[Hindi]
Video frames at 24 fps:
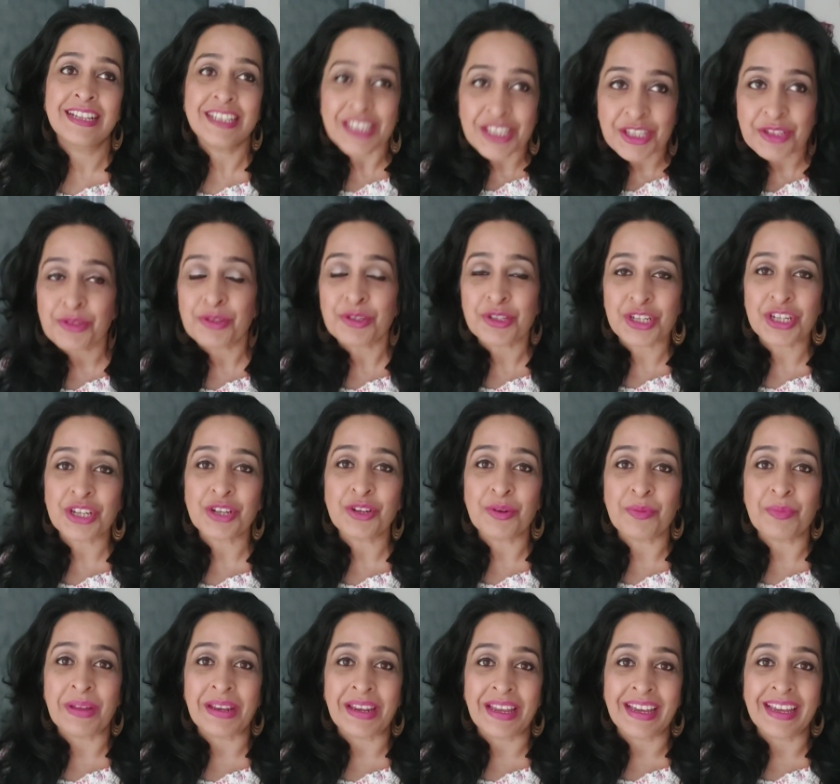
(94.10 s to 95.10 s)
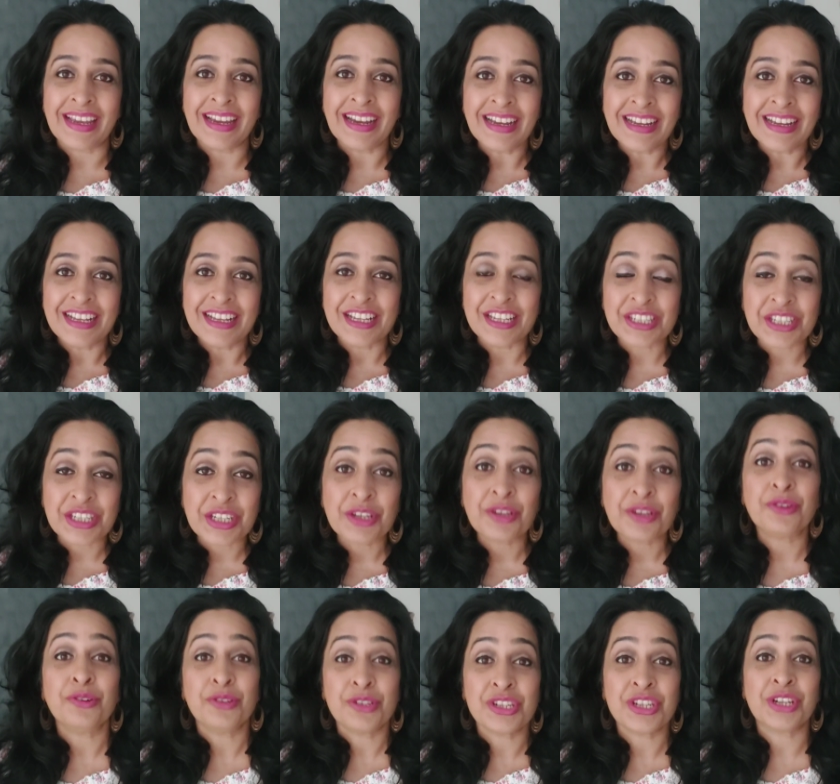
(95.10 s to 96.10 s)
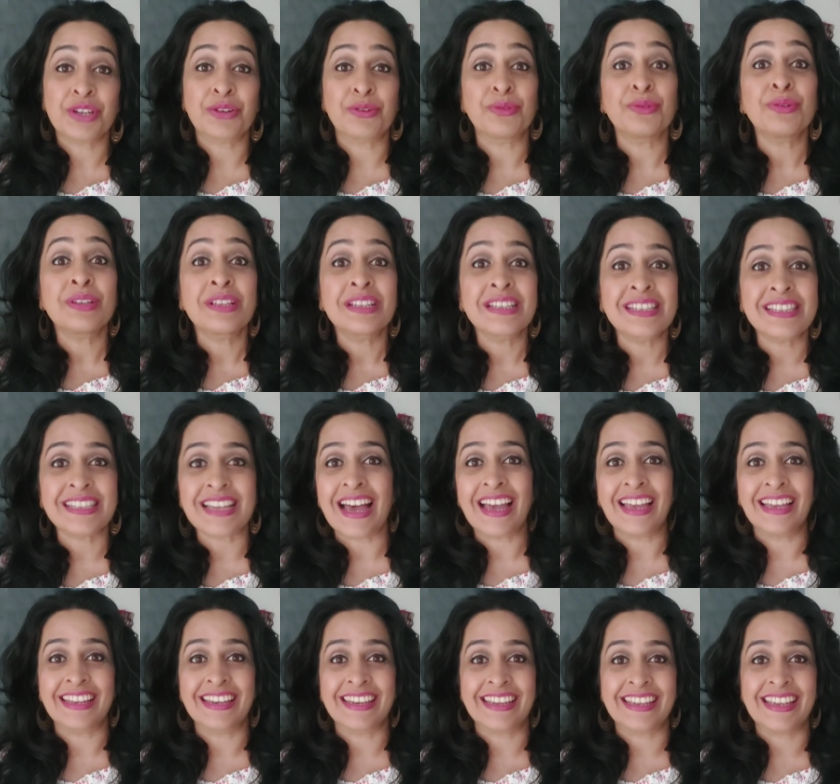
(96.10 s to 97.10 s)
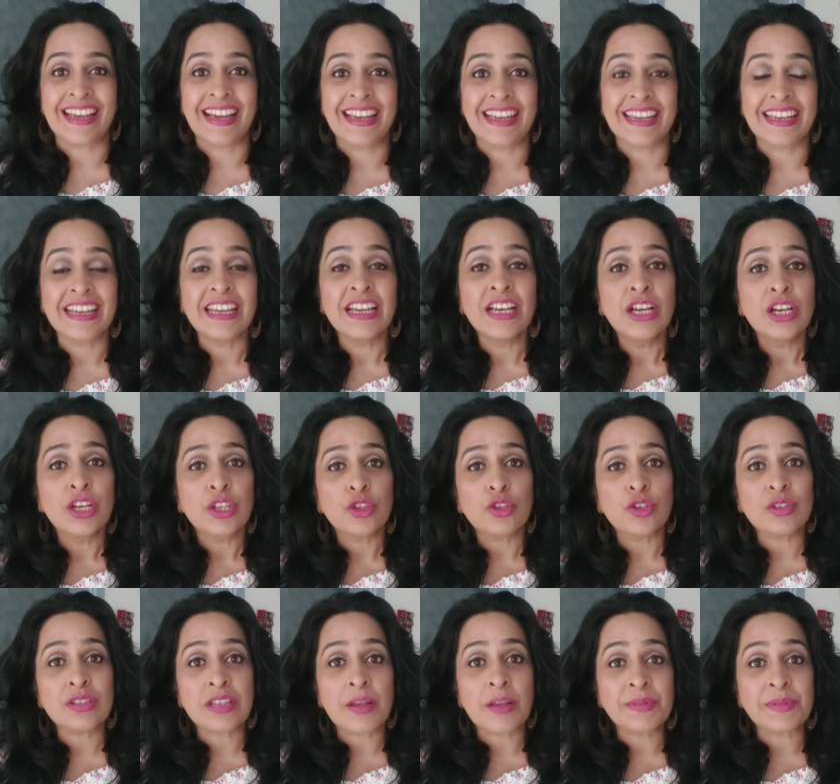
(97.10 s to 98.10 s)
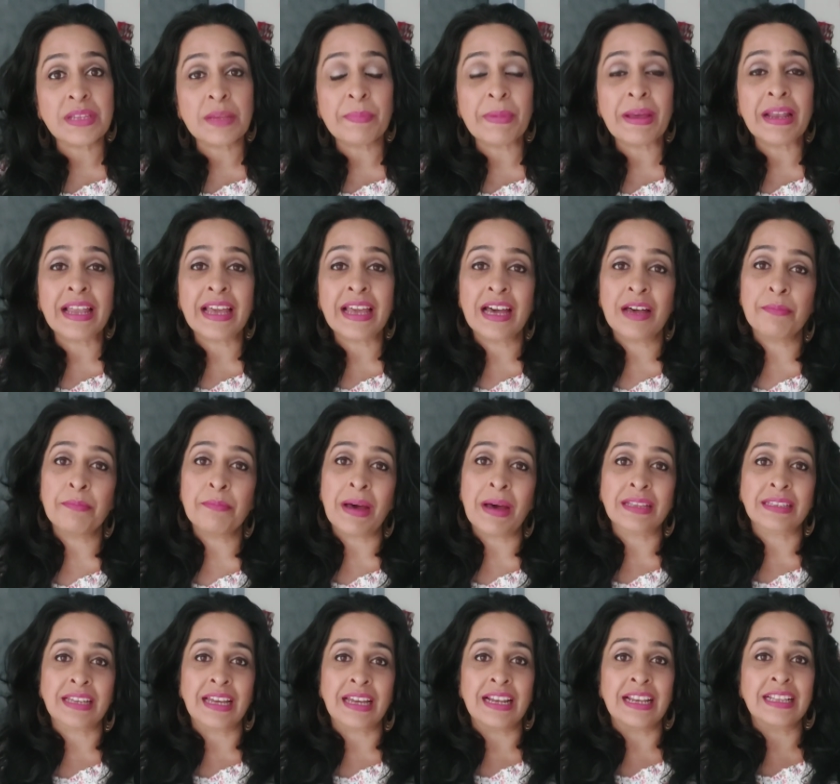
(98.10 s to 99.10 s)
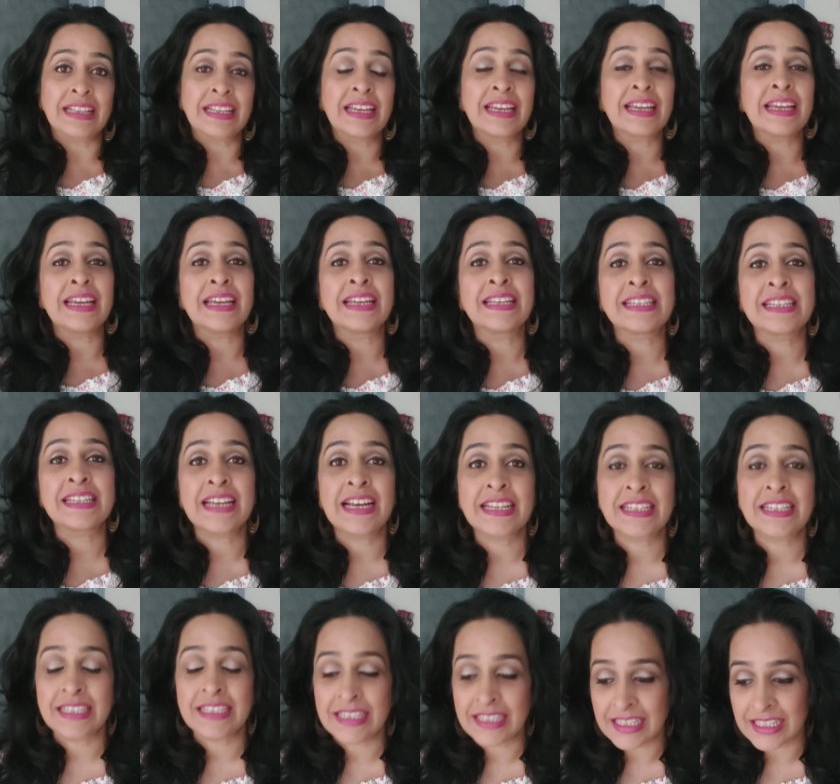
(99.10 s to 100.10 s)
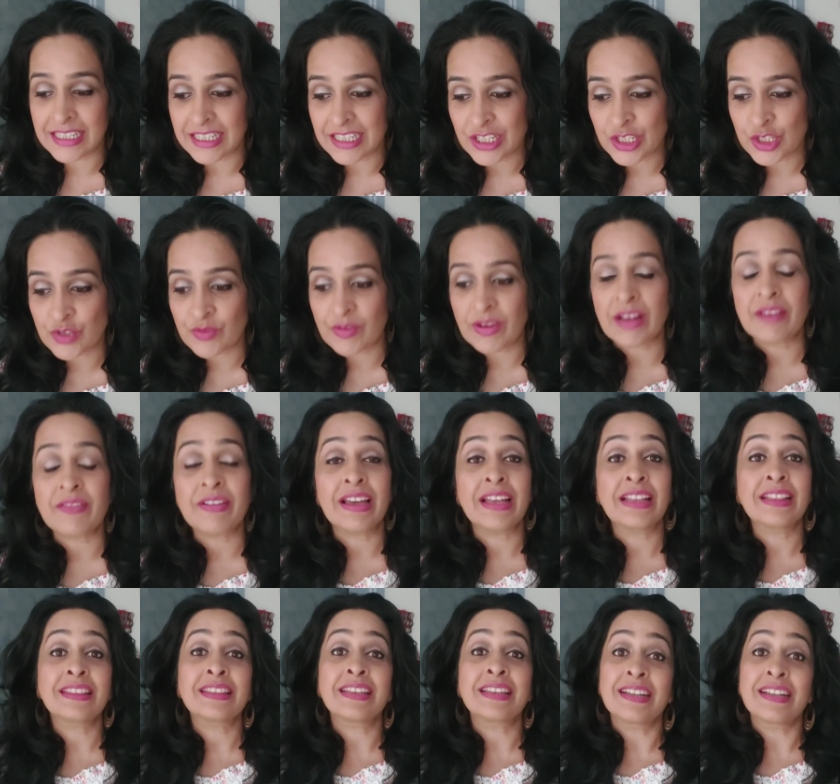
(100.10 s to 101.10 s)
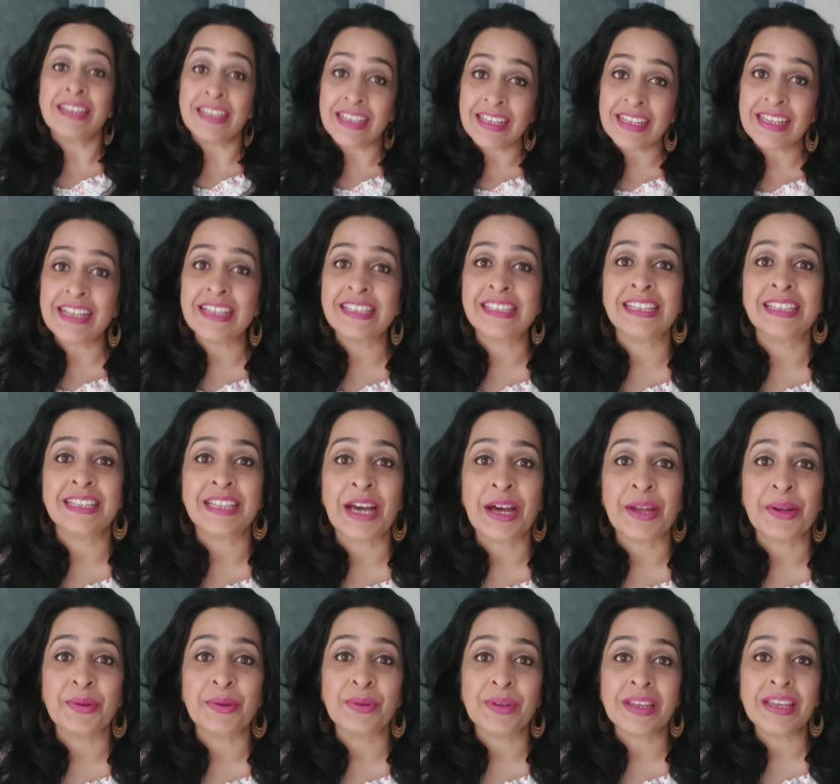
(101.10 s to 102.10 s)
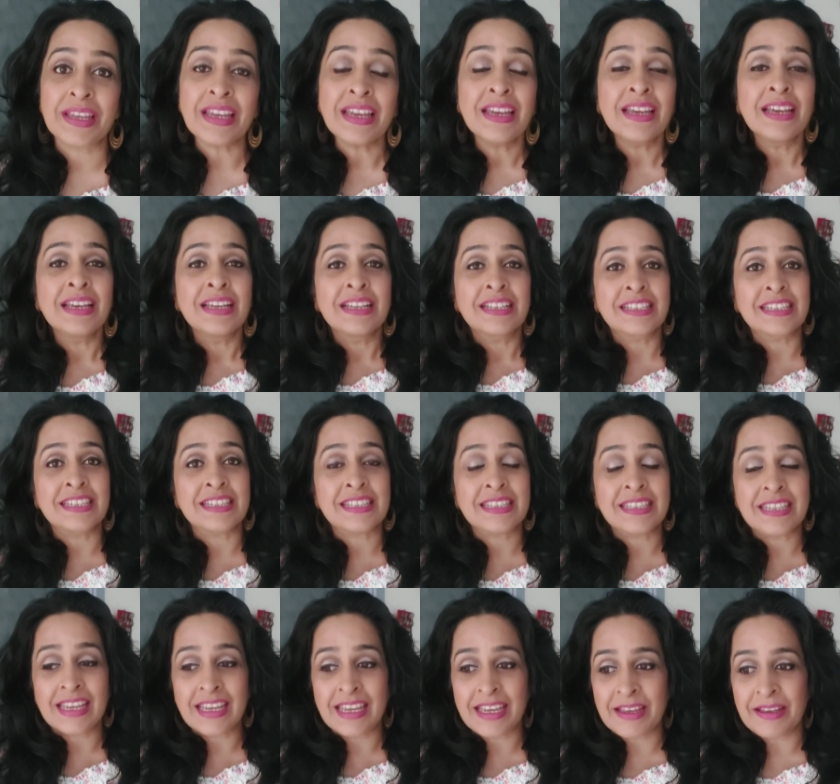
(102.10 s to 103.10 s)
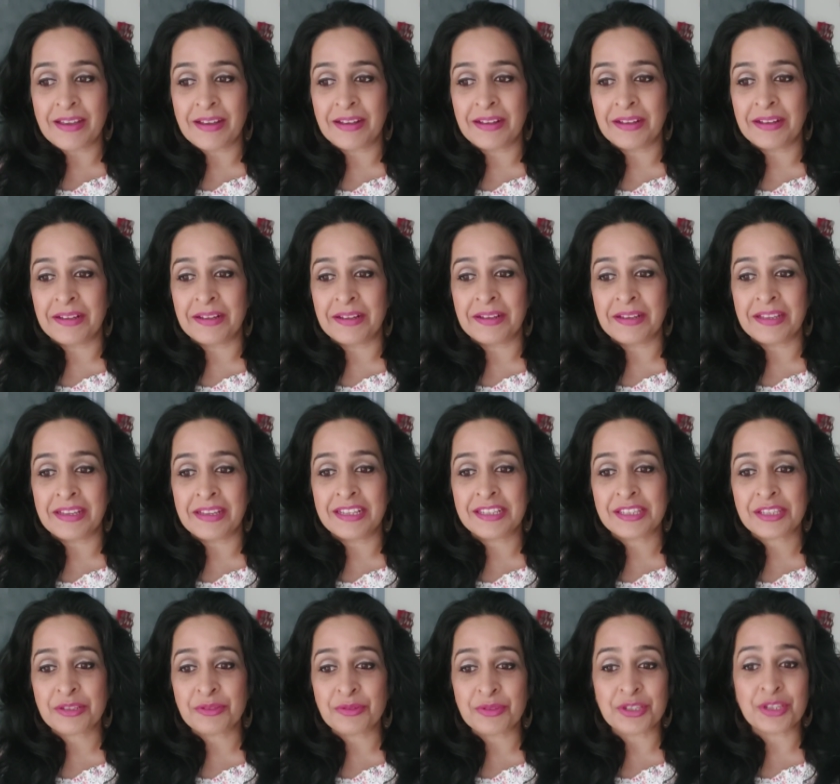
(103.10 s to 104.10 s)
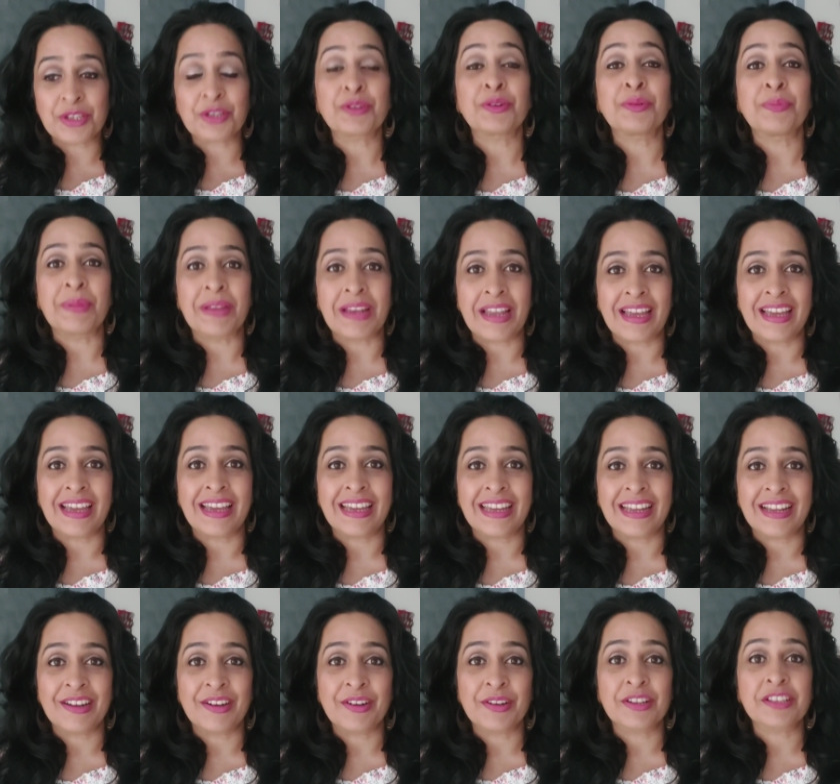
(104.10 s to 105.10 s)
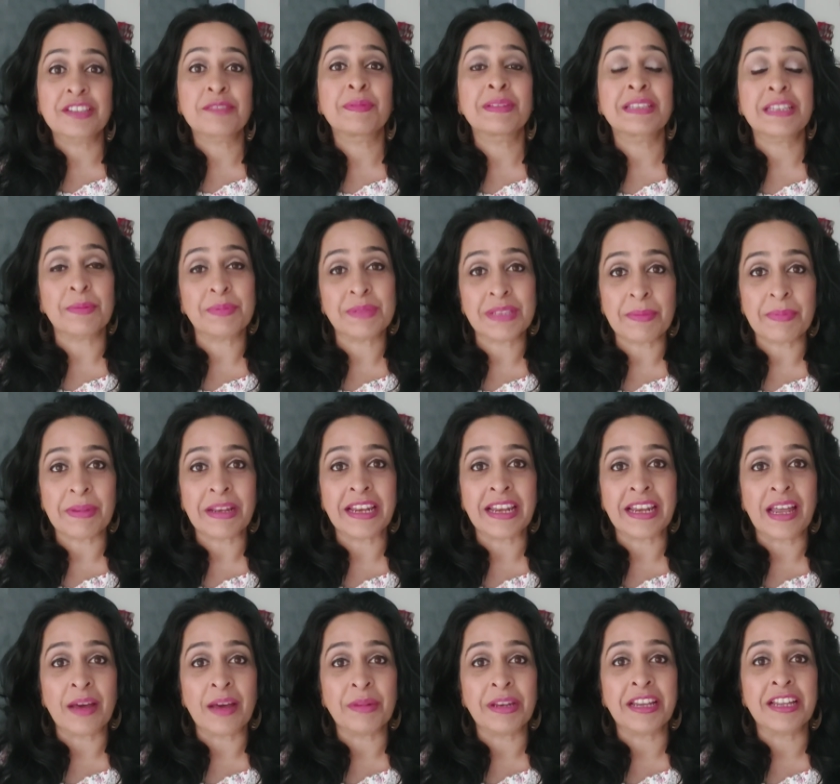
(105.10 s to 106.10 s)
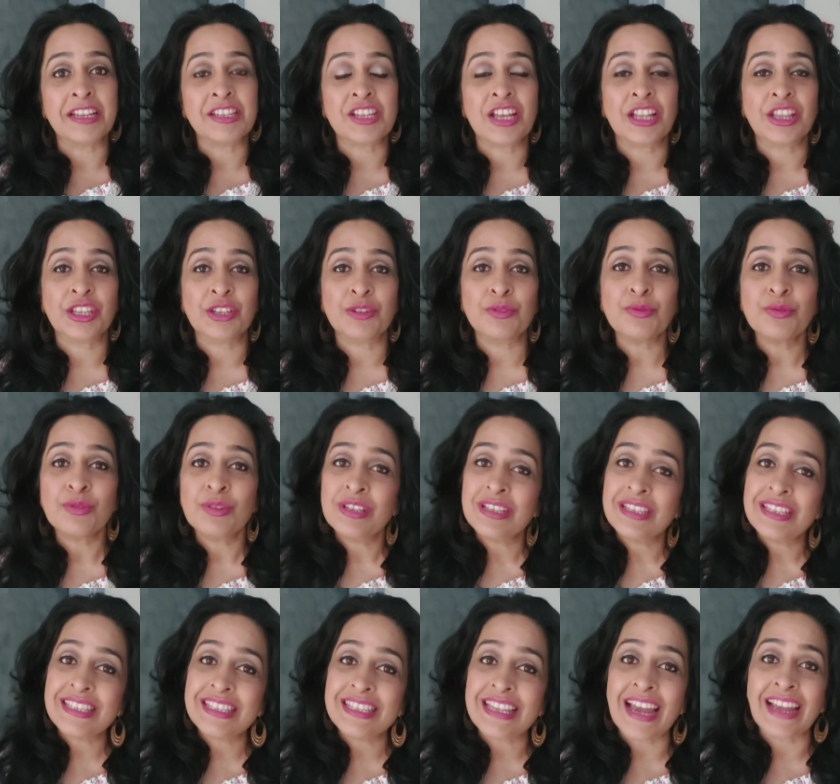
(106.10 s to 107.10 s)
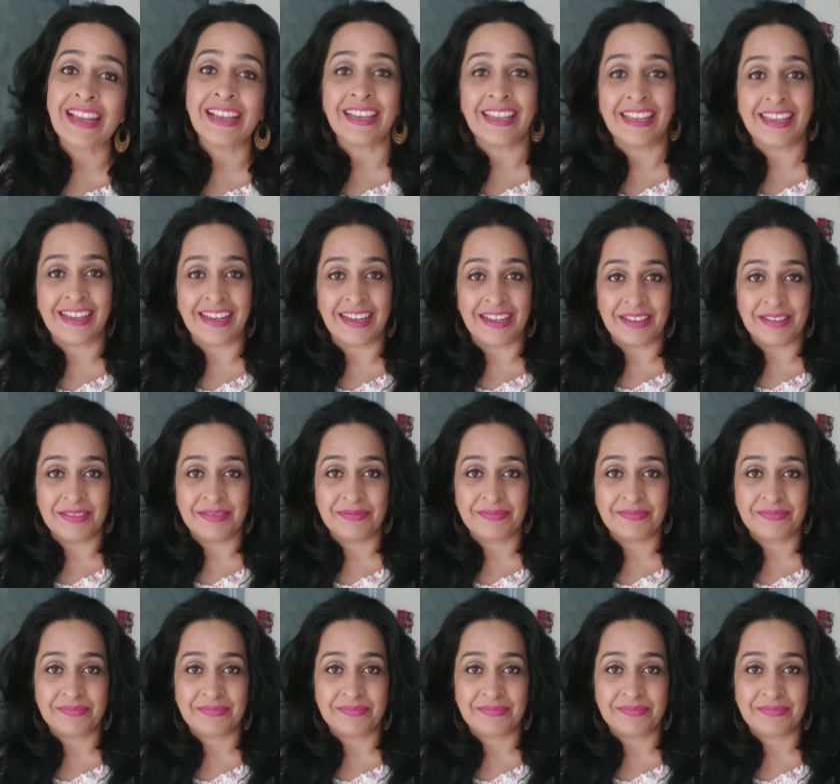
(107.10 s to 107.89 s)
इस खुशी को मनाया इस खुशी को जाहिर किया है तो सबसे पहले हम बात कर लेते हैं इंडियन ट्वेल्व एंड थर्टीन के सितारों की जिसने इस खुशी को मनाया है और इसमें सबसे पहले नाम लेना चाहती हूँ साइली का